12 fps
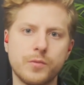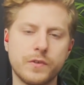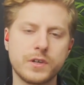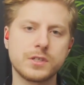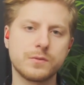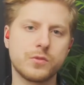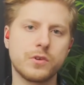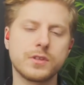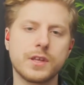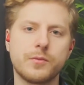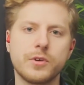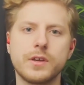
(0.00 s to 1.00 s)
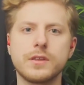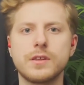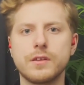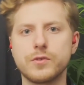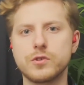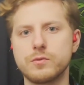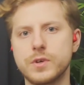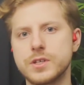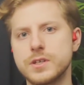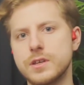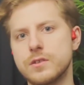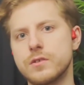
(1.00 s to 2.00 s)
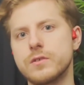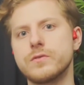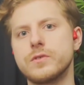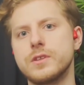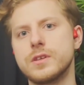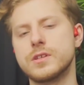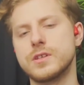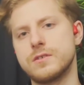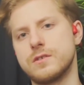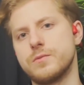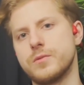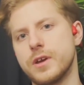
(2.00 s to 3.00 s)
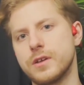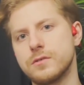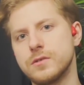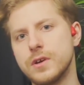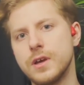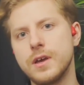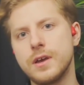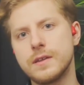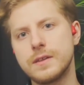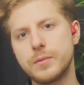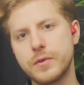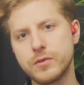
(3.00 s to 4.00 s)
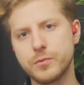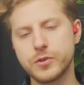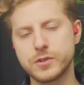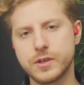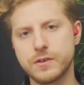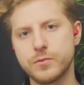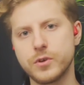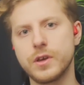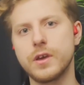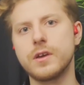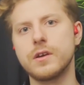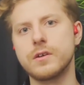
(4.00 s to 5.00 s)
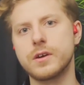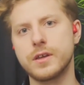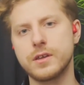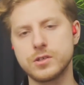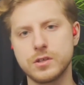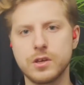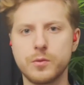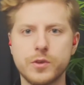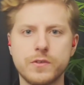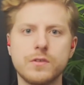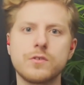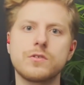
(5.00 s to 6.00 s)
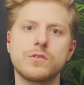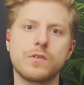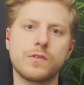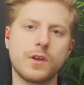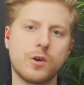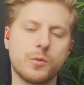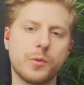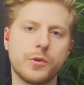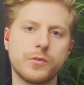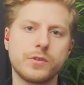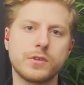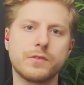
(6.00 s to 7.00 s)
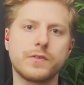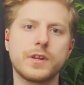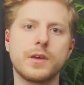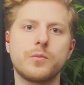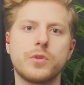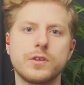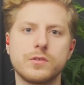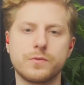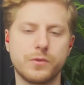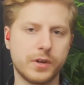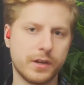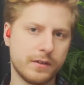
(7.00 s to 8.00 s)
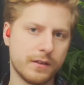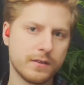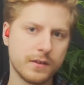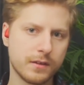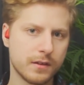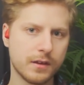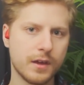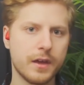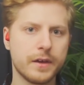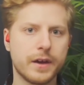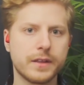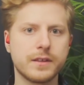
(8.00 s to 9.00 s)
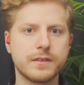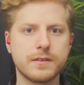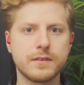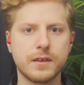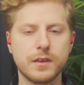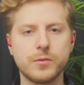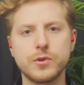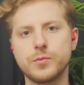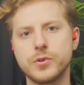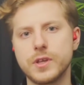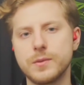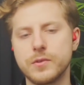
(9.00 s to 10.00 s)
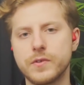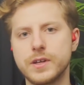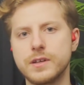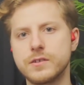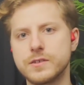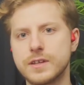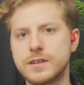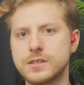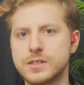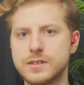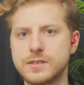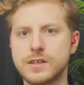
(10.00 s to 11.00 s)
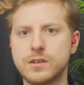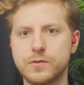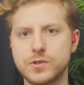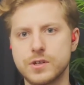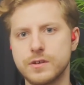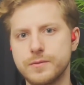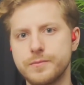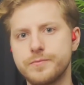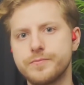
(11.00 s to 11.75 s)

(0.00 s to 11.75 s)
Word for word: poważny błąd, a moje jedyne wytłumaczenie to rozwój innych części projektu. Na pewno podczas mojej ograniczonej obecności zostało popełnionych wiele błędów organizacyjnych, a hmm. decyzje nie były podejmowane dostatecznie stanowczo.